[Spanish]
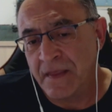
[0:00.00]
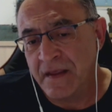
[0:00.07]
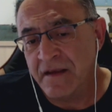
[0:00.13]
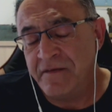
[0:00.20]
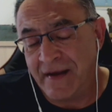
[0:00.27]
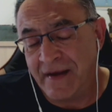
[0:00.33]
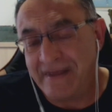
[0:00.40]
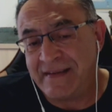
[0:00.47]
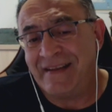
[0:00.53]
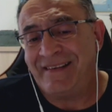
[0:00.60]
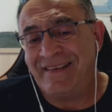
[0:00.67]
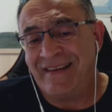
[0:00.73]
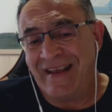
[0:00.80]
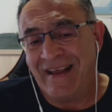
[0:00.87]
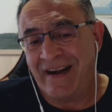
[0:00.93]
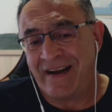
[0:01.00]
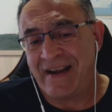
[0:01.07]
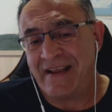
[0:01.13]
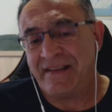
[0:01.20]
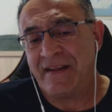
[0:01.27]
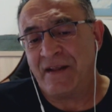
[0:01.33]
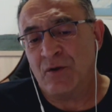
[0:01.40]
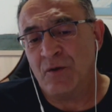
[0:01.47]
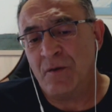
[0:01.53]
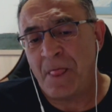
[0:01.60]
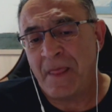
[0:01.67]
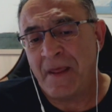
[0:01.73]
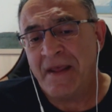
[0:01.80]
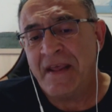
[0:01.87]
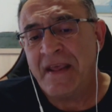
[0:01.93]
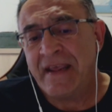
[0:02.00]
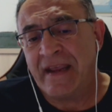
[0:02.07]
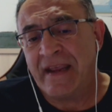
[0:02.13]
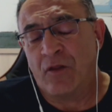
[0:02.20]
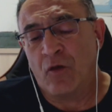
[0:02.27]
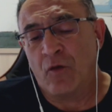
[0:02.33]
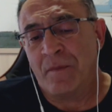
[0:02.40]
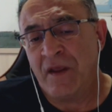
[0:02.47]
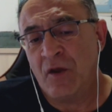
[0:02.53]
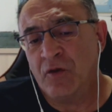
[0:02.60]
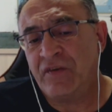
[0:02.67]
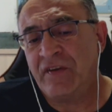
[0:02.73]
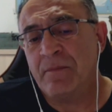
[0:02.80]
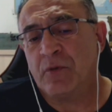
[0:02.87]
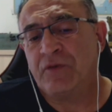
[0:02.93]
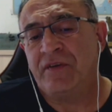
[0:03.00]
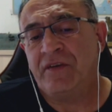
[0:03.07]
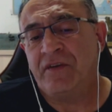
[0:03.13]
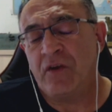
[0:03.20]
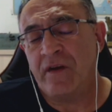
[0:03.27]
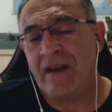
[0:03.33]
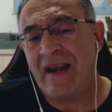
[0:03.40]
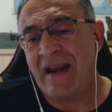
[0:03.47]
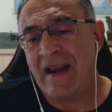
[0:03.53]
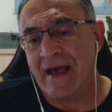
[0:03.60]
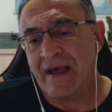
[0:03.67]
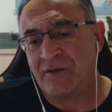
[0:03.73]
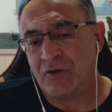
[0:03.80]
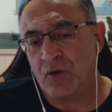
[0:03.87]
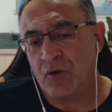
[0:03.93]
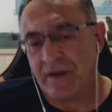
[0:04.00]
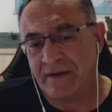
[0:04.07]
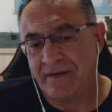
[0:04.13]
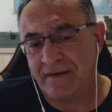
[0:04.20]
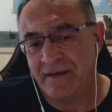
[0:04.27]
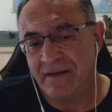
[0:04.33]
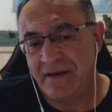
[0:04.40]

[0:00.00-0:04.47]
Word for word: Fíjate, si es errático, que los domingo se posicionen las Azores.